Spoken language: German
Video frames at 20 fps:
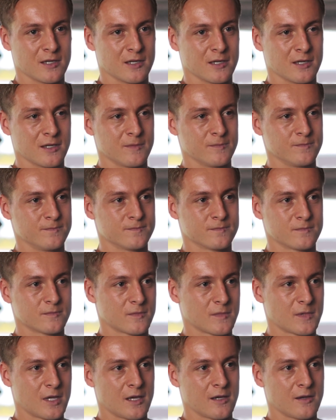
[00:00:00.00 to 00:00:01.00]

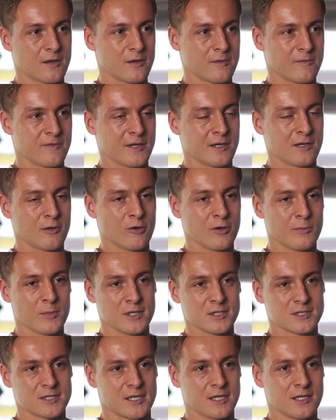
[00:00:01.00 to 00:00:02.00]
Ähm, gegen wen auch immer
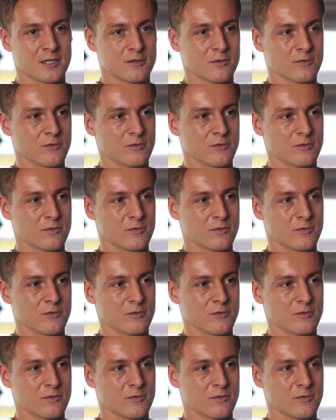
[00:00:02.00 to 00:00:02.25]
es geht.